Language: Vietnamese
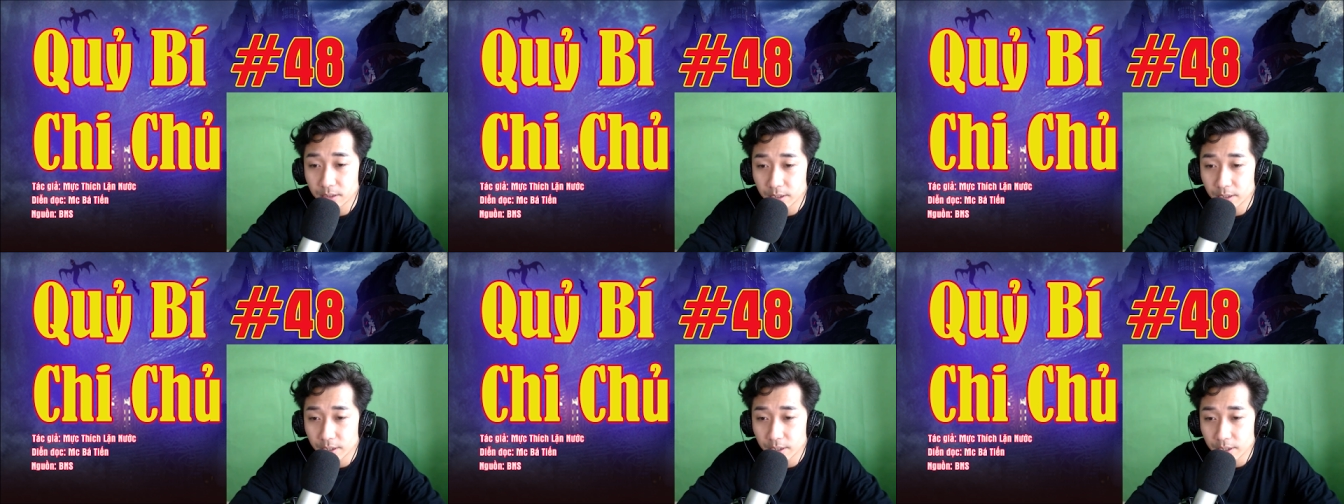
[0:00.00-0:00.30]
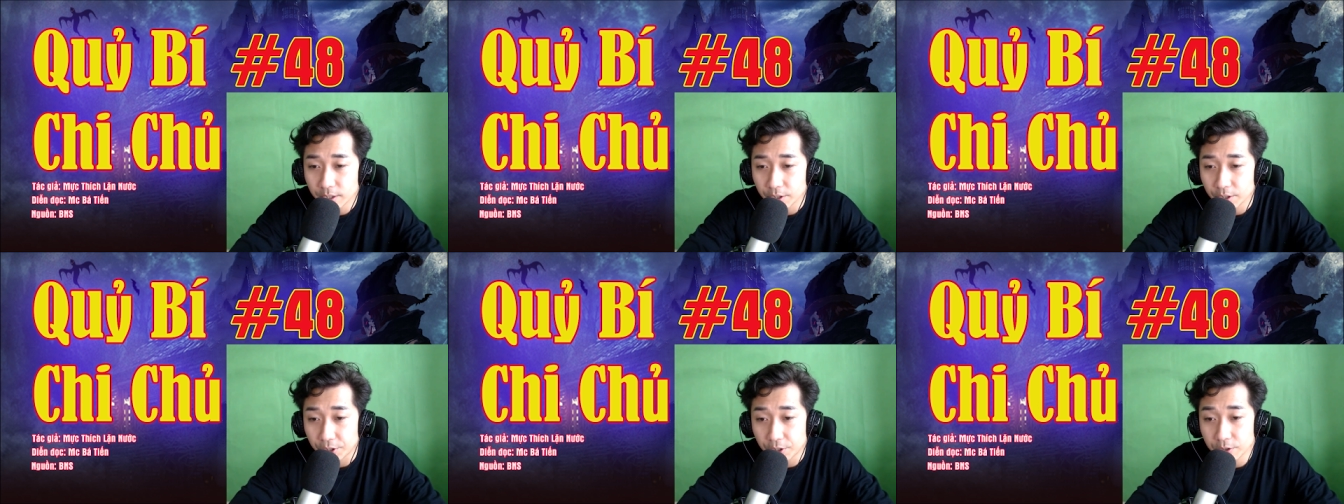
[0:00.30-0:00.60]
rồi.
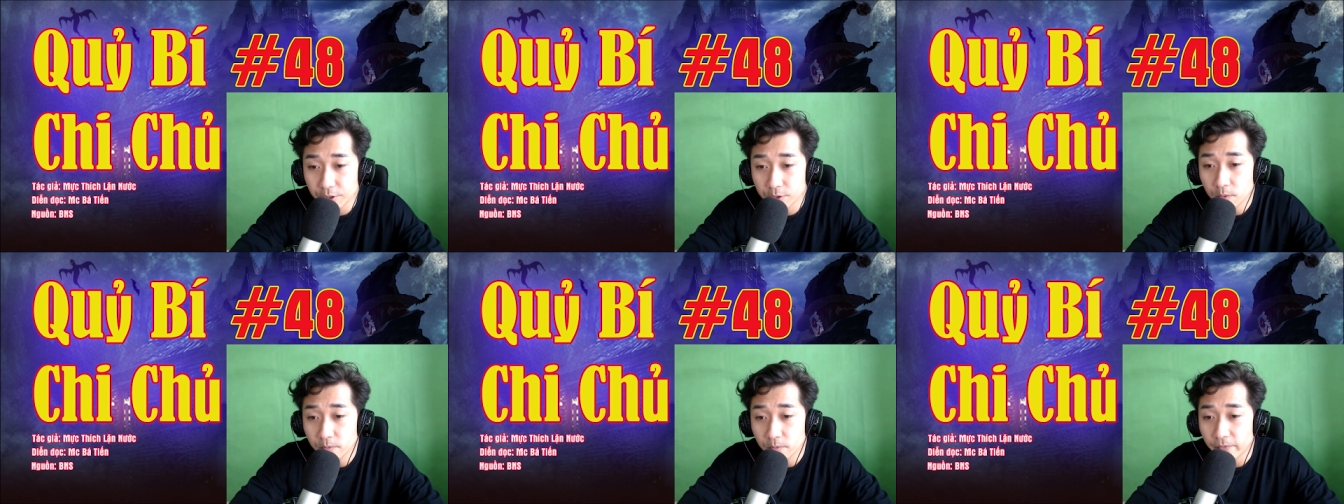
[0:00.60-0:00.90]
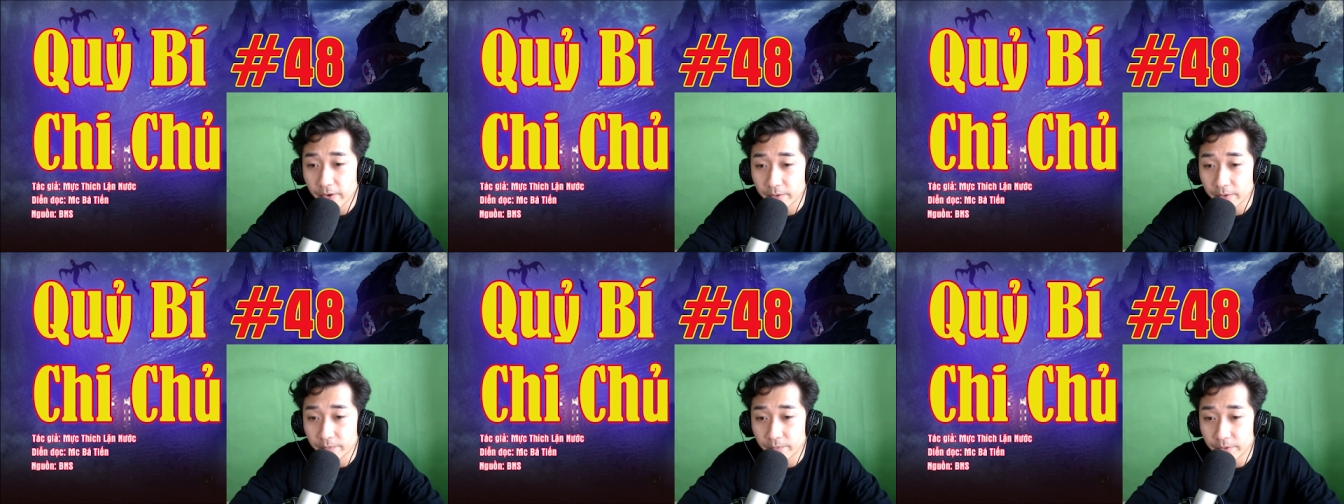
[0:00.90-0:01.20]

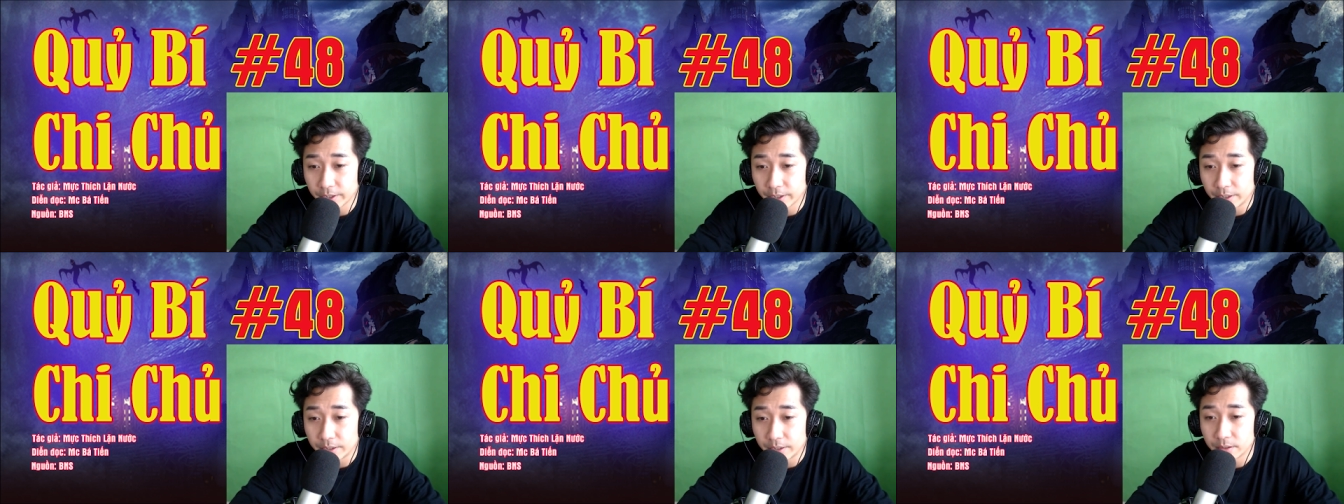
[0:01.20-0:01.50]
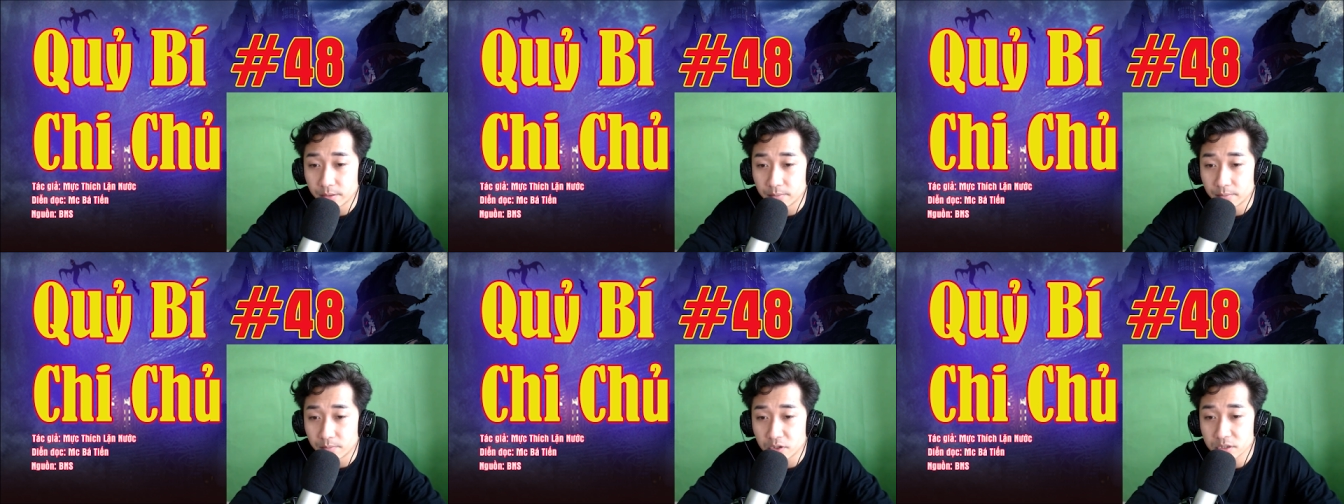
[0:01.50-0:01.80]
Buổi
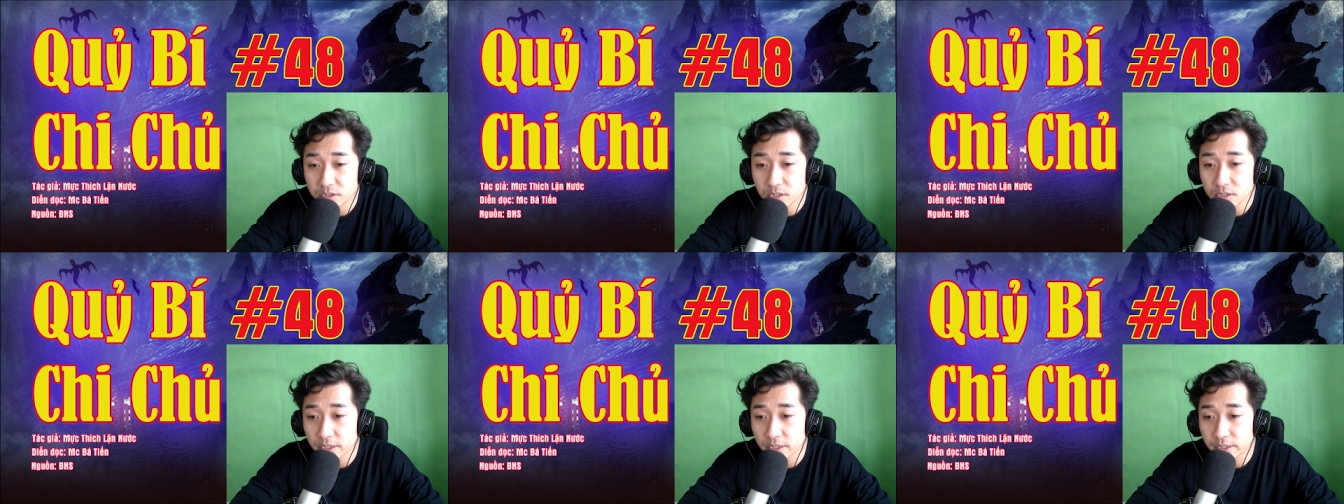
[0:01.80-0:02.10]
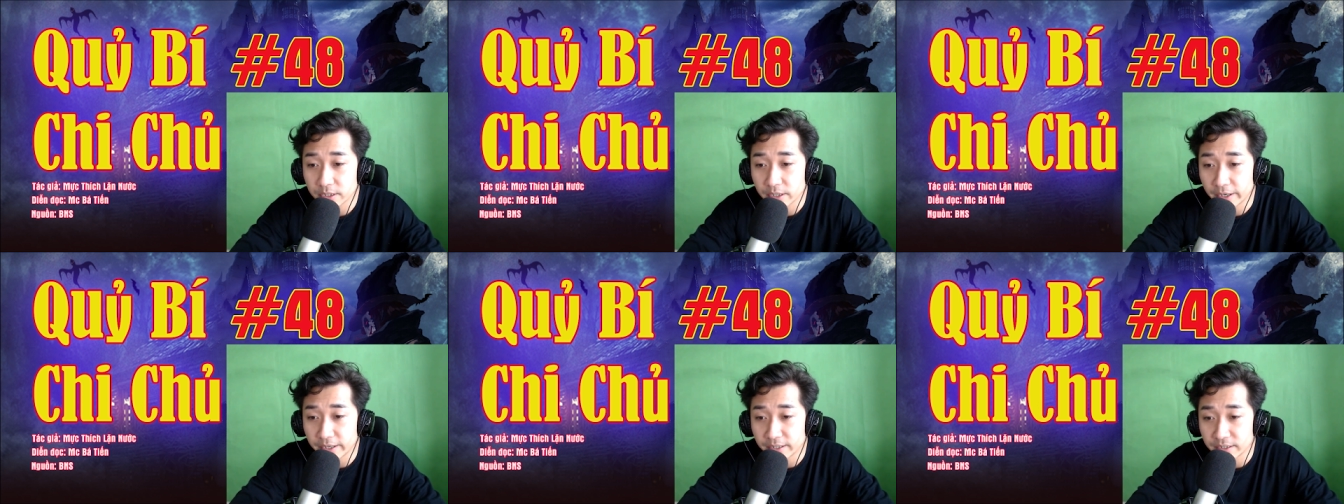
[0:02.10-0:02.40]
diễn nào cũng
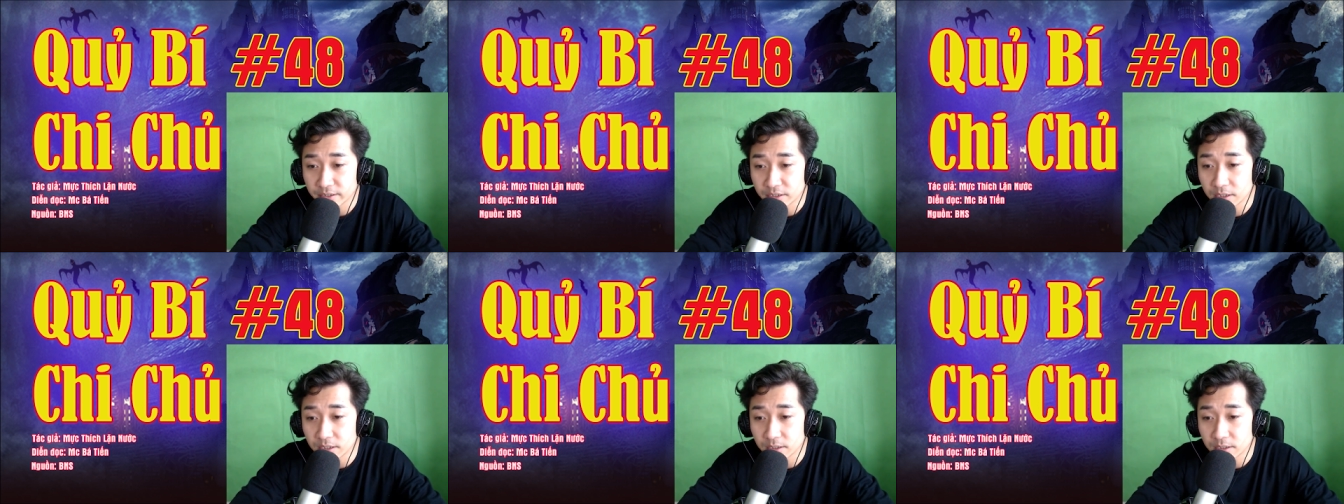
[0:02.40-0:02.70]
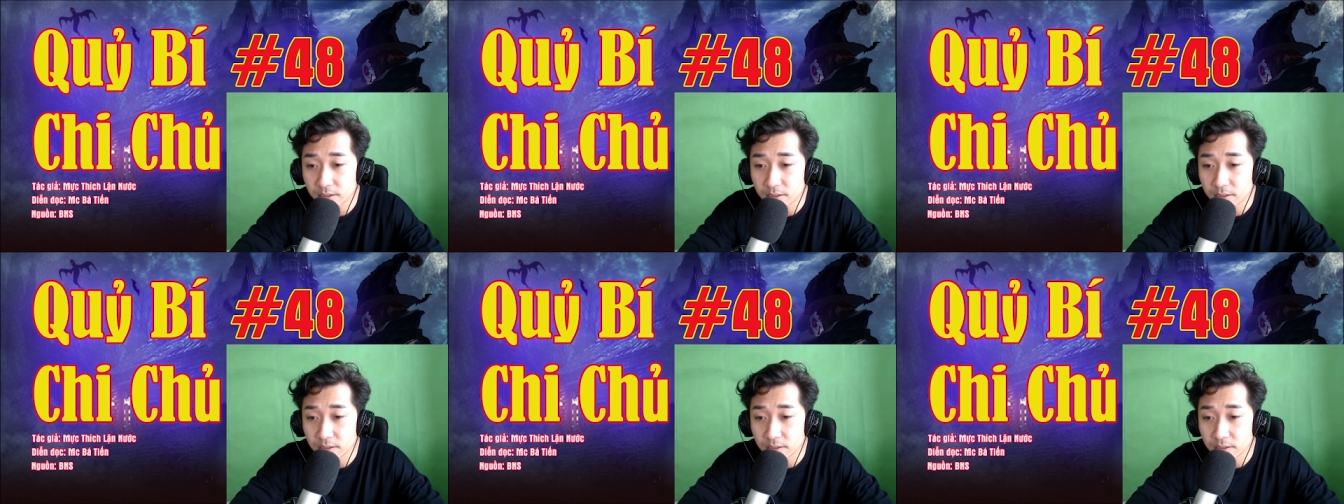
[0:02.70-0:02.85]
đông nghịt người.